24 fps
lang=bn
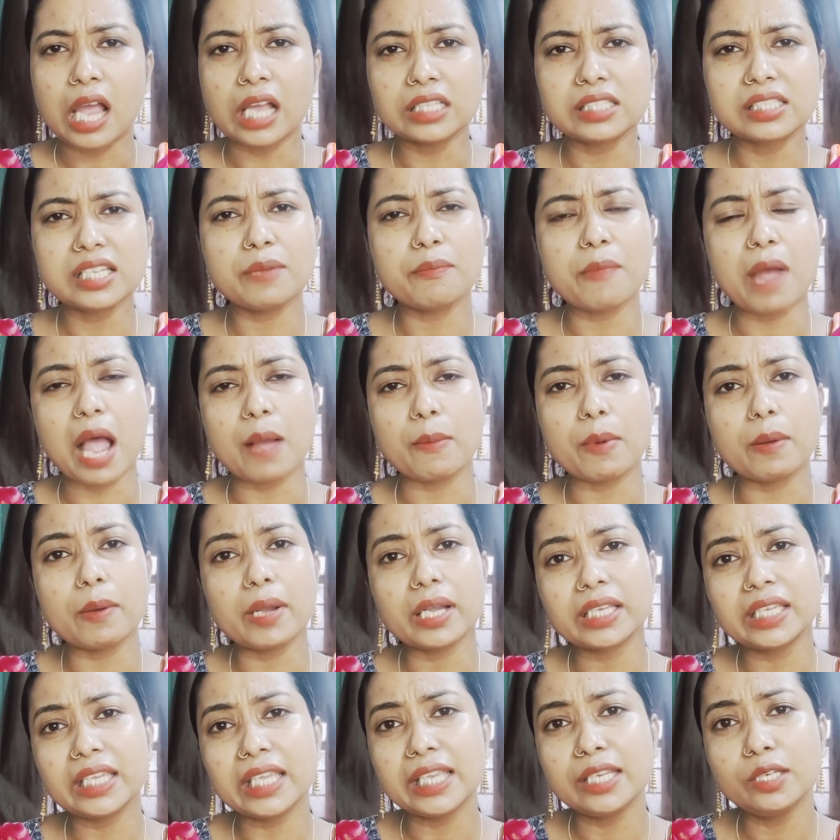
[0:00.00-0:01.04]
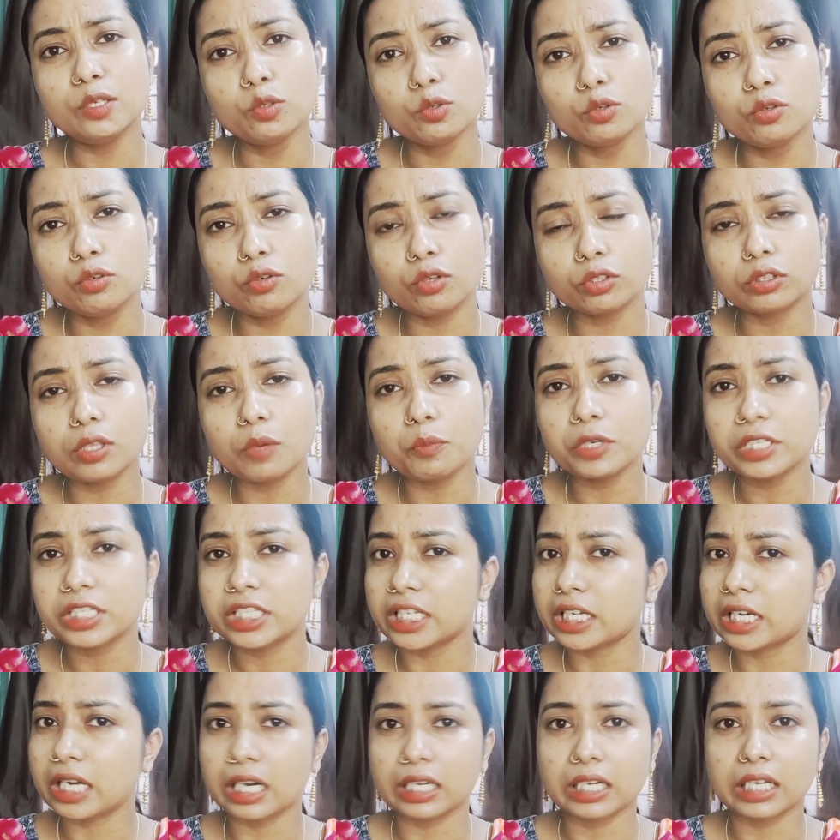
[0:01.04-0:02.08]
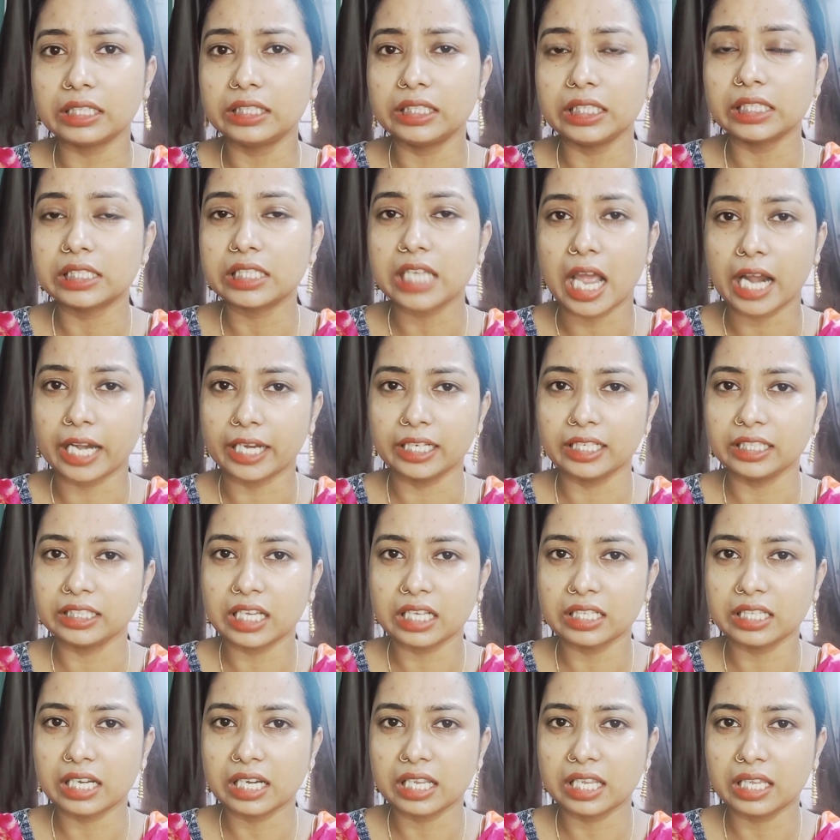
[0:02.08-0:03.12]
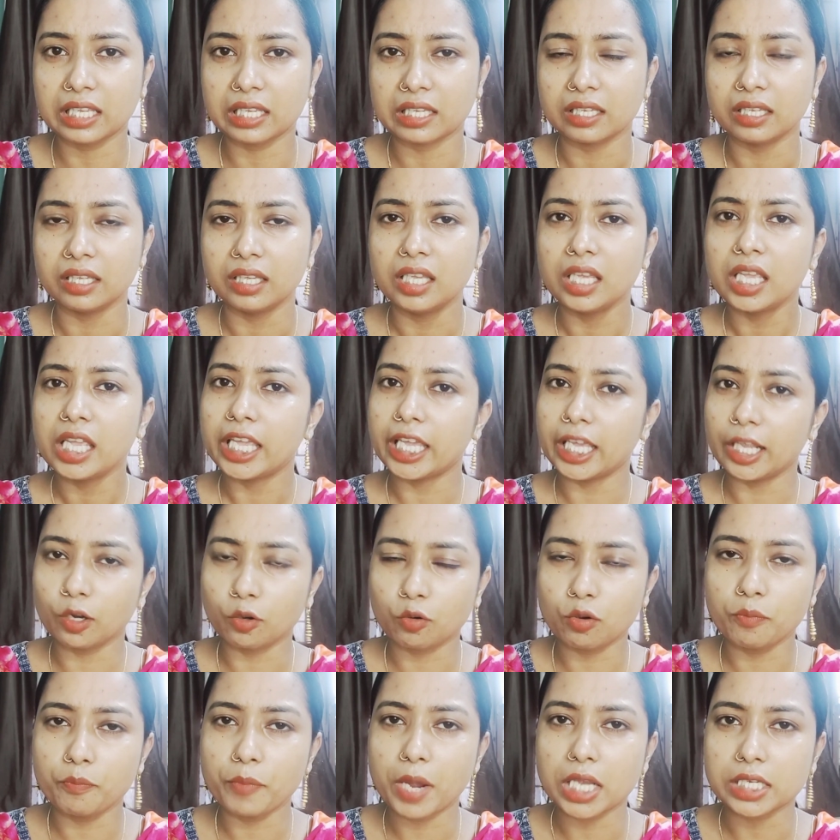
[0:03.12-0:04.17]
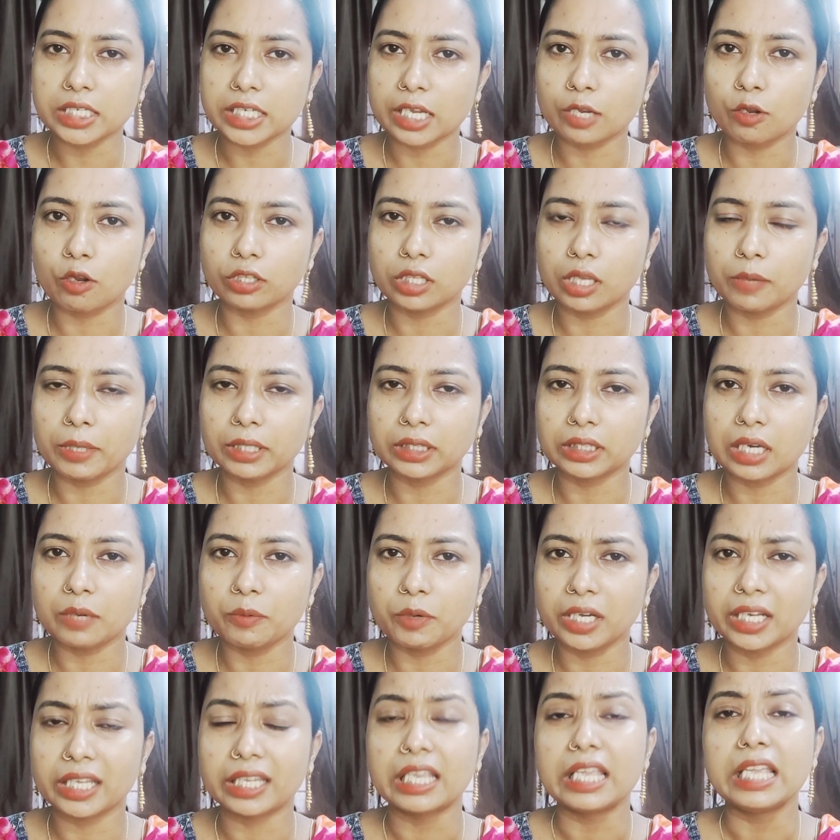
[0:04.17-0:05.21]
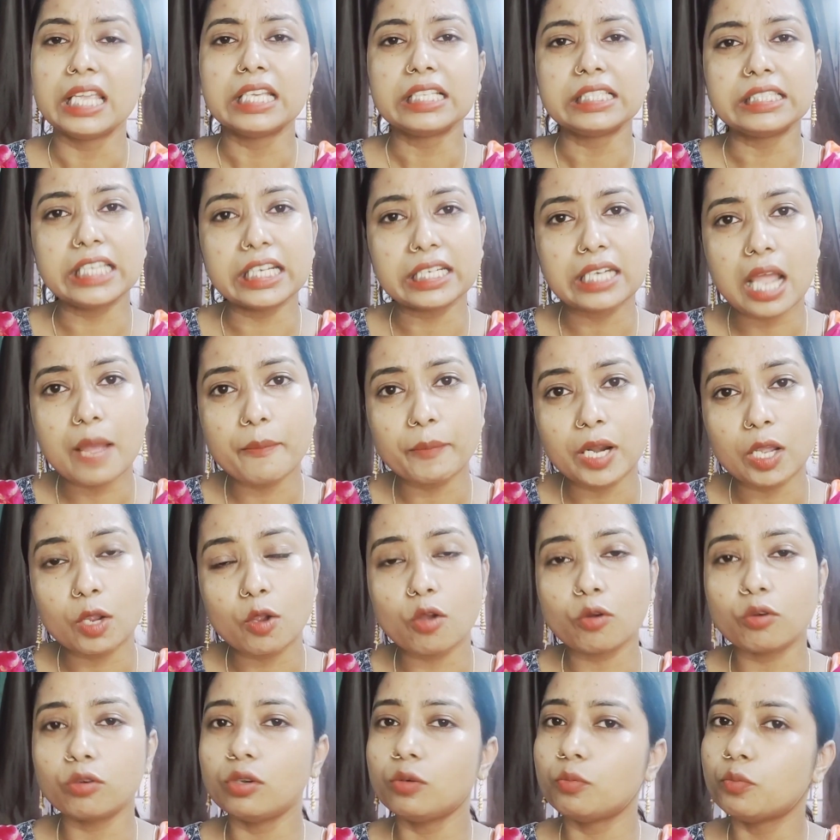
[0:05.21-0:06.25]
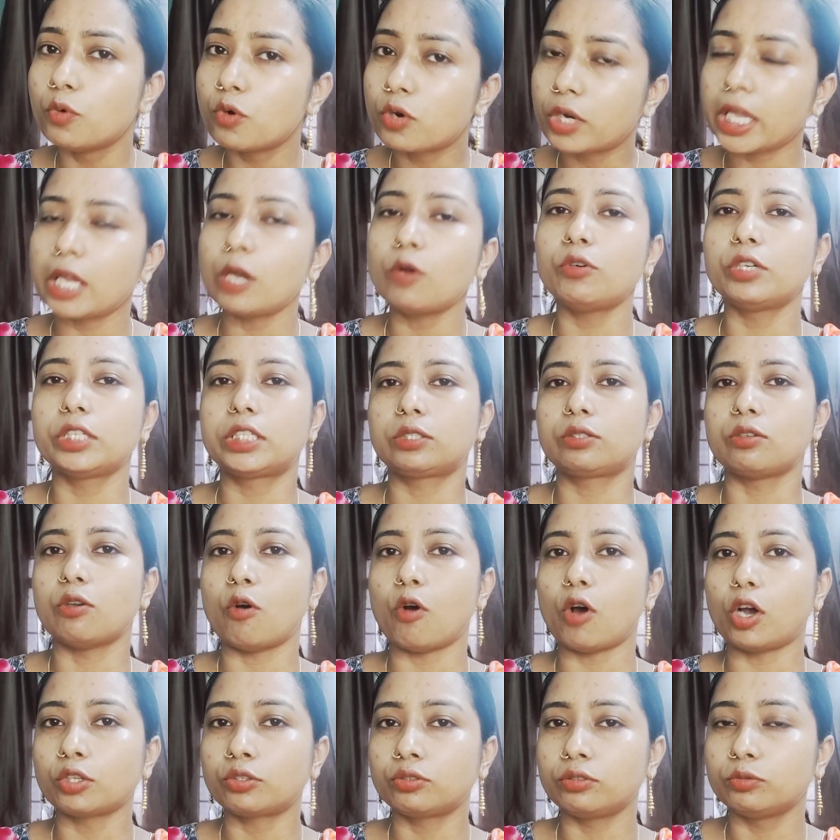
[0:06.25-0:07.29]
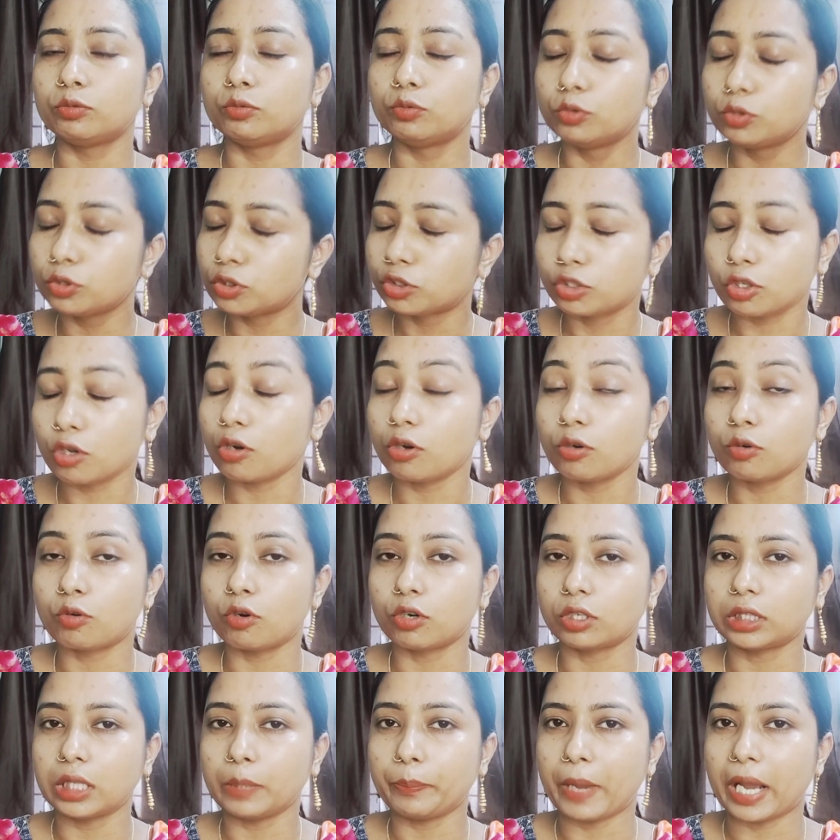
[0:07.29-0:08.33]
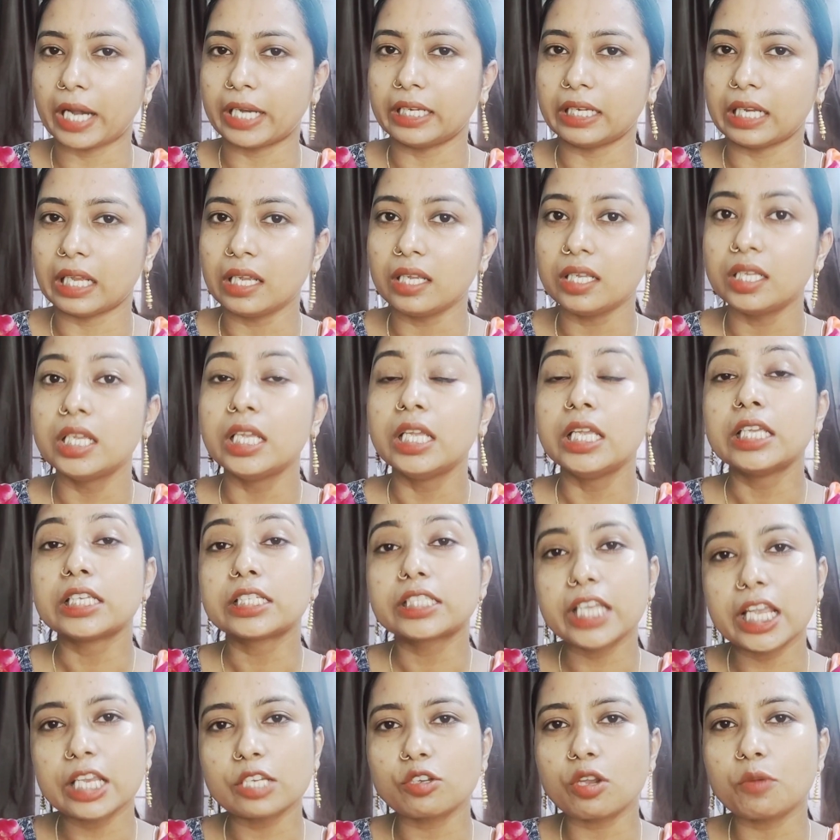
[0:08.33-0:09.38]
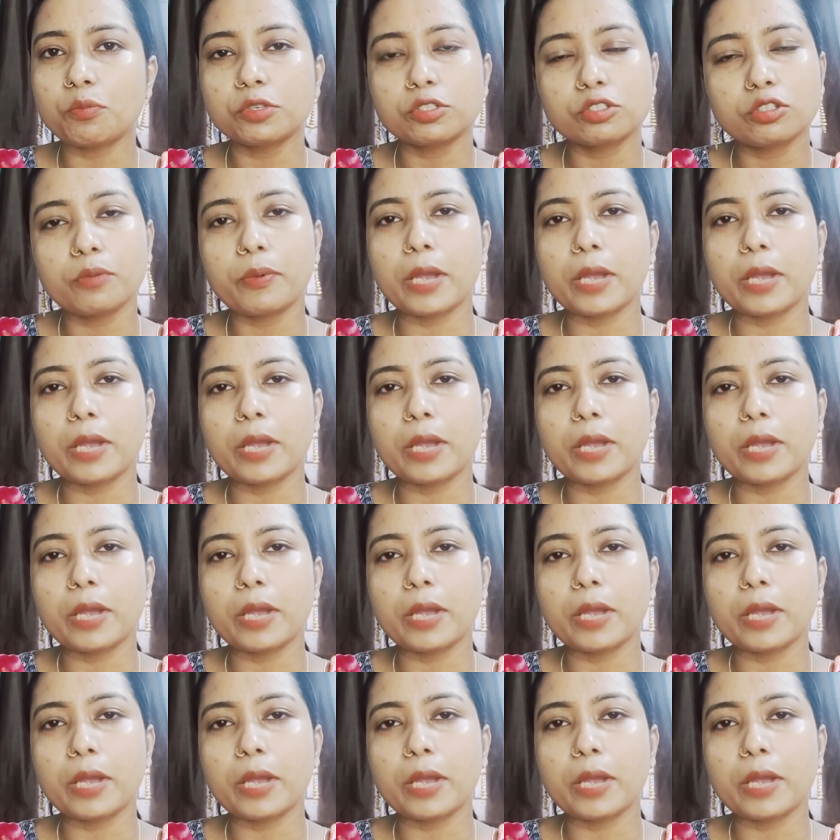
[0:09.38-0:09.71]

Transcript: আচ্ছা মা বাবা কি ন্যূনতম শিক্ষাটা দিয়ে ছাড়েনি তাদেরকে এরকম ভাষায় কথাবার্তা বলে যেটা আমরা কখনো মুখেও উচ্চারণ করতে পারি না সেই সমস্ত